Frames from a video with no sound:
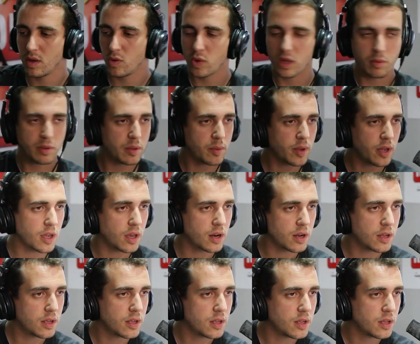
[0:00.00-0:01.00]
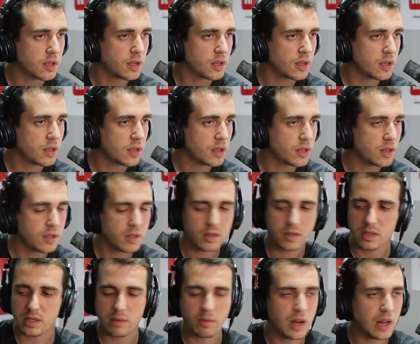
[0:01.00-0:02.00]
وي دابا بخير الحمد لله
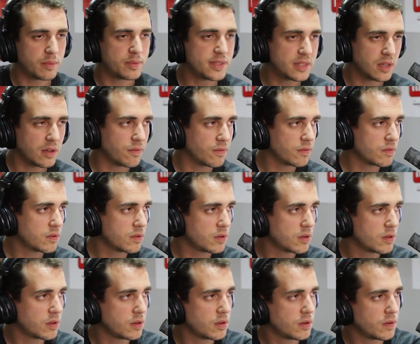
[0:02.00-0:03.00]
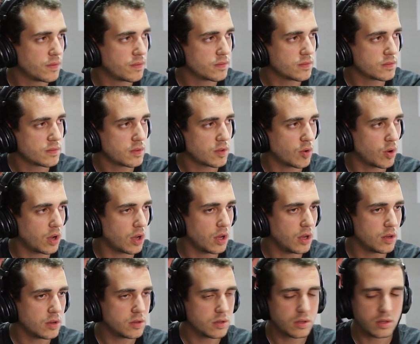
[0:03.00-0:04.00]
بخير سمعنا بزاف الله يسلمك واخا
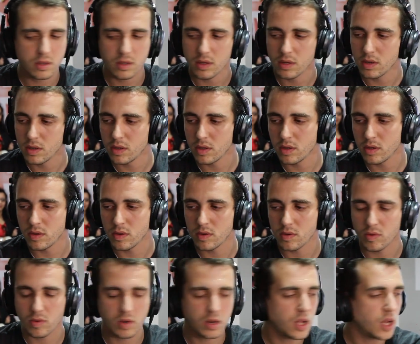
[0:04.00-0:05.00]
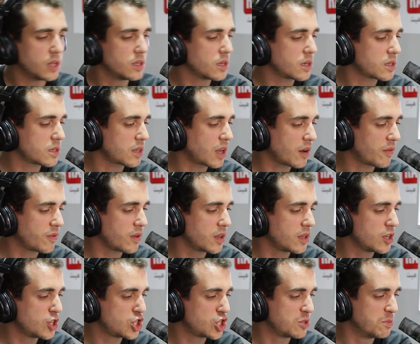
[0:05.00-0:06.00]
الله يسلمك ولا عندك الترافيك
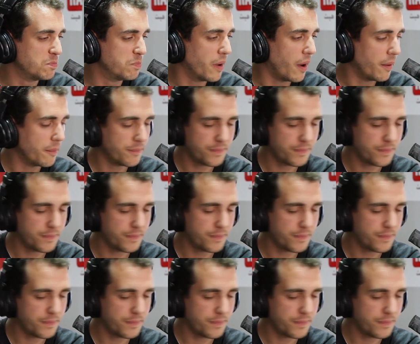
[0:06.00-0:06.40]
ديال الشبه